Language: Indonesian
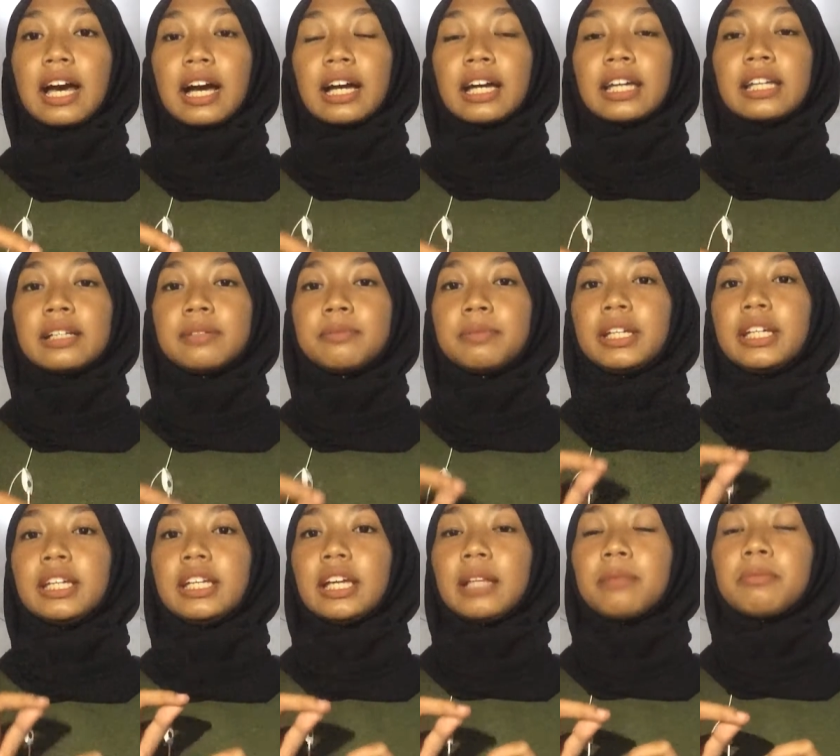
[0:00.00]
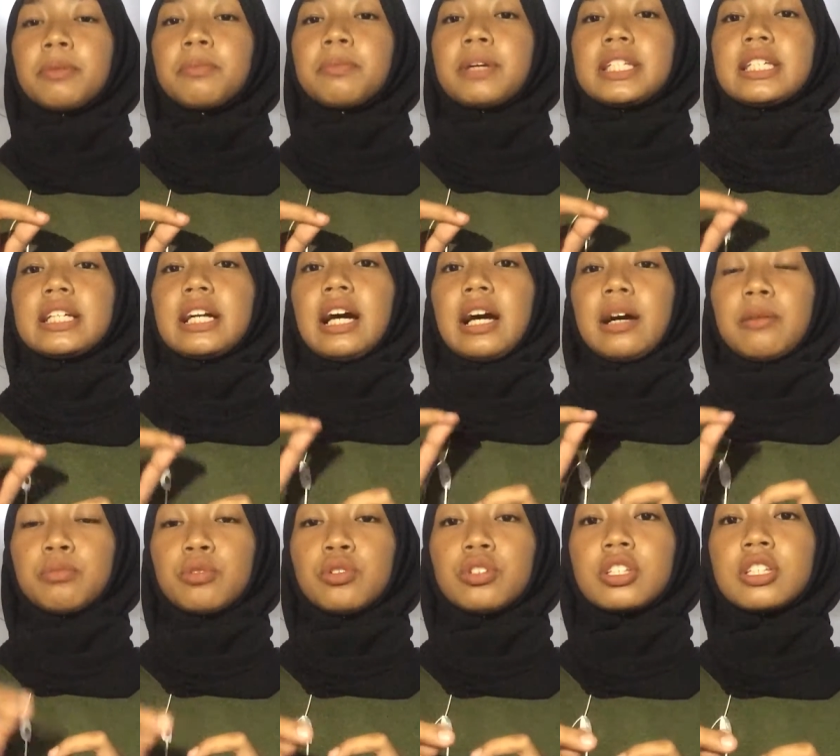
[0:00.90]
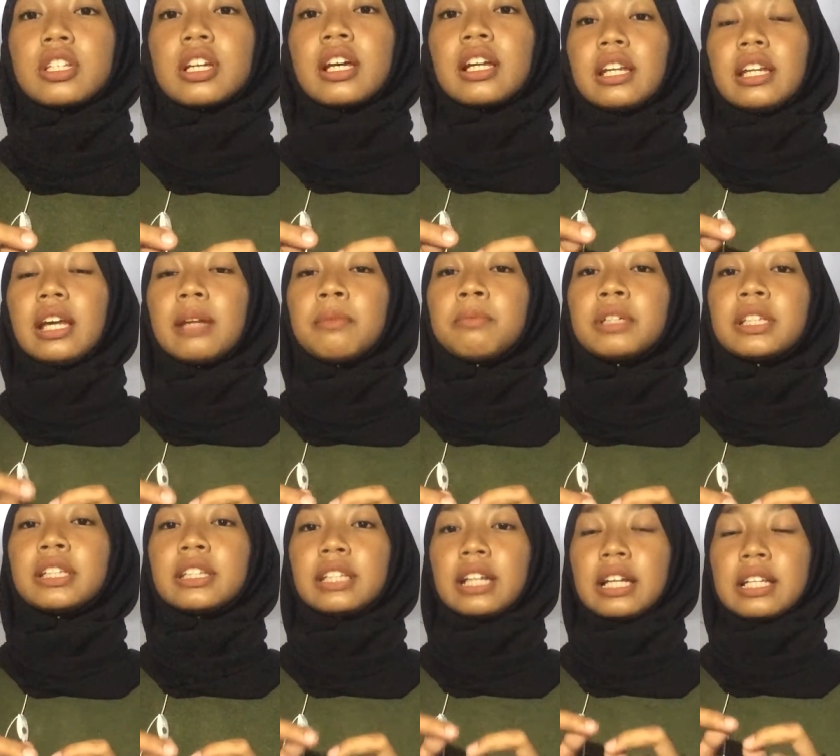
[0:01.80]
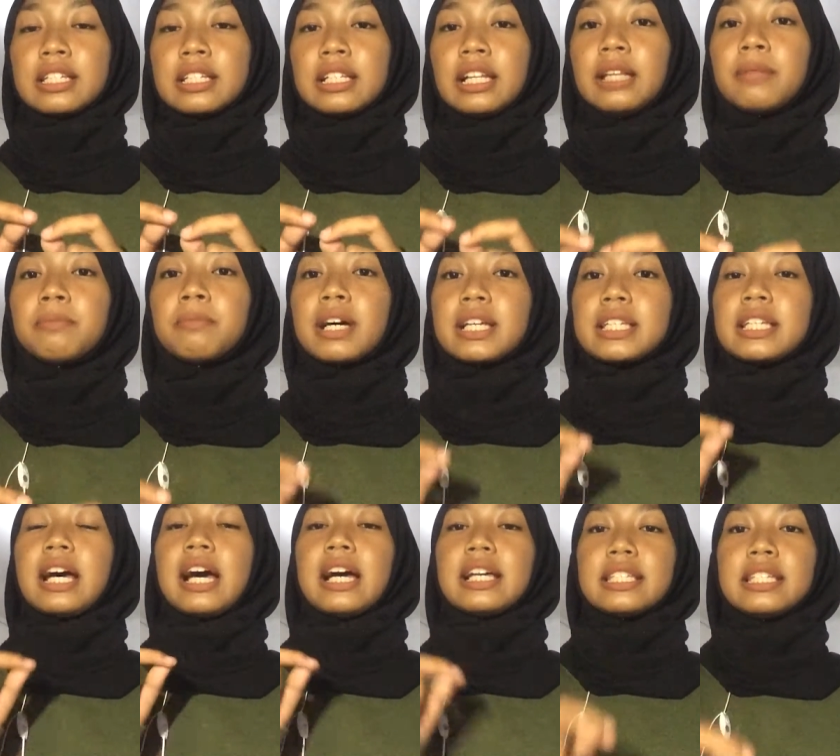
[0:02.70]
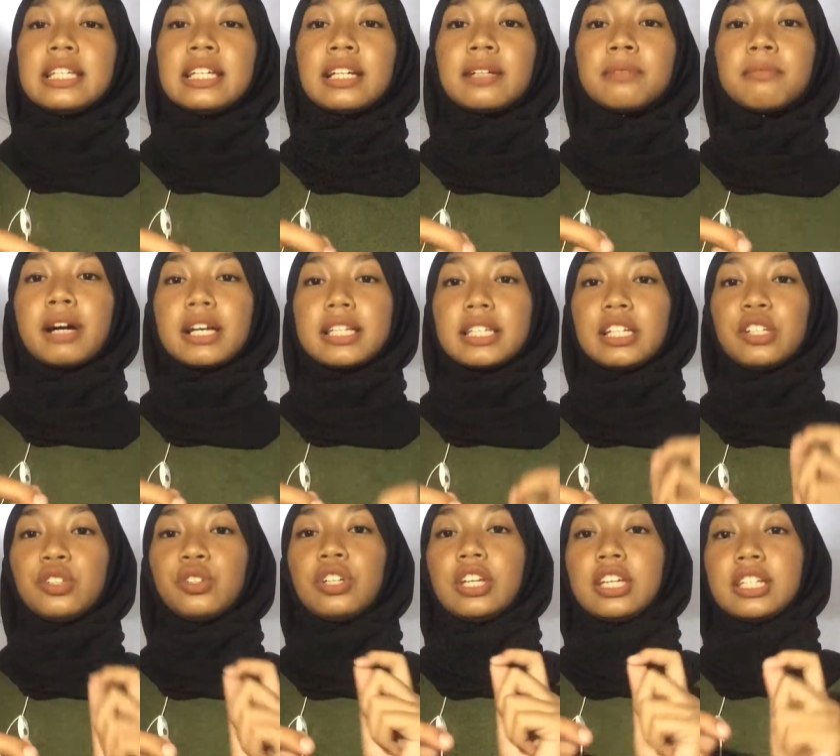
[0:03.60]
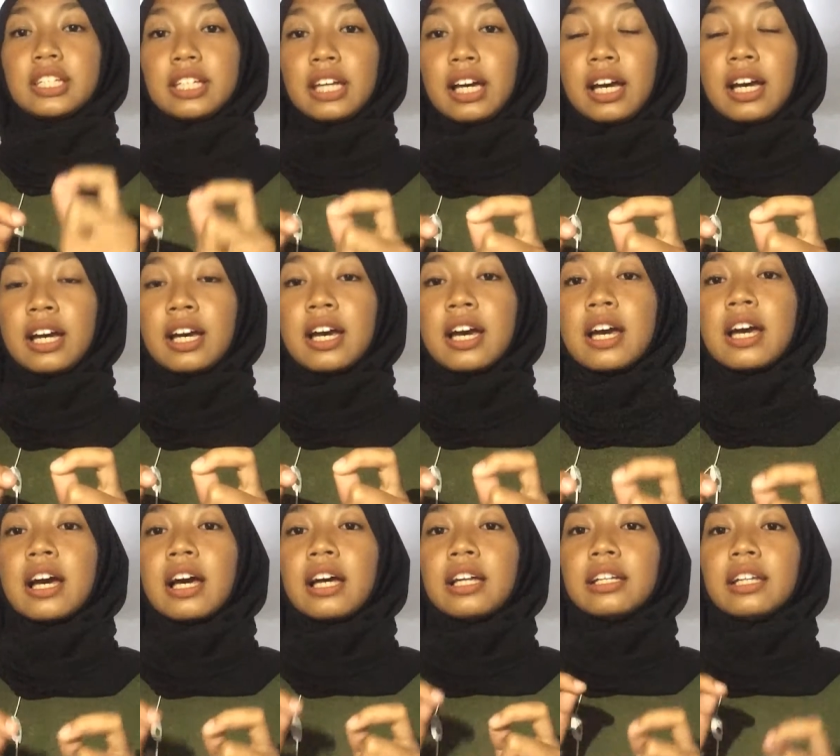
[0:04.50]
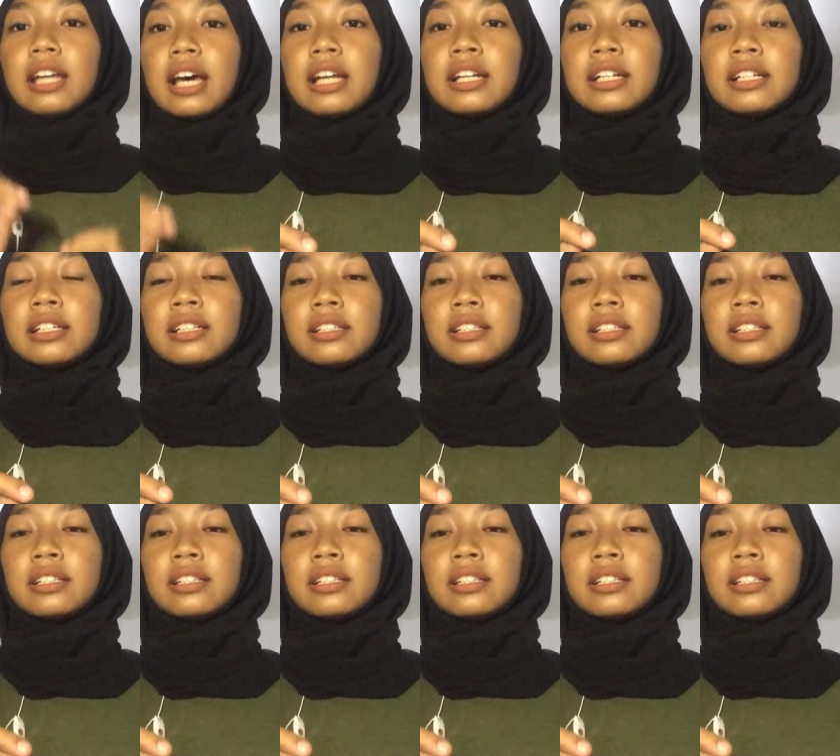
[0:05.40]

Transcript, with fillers: akan lebih giat membaca kamus dan mentranslate bahasa asing ke bahasa Indonesia dan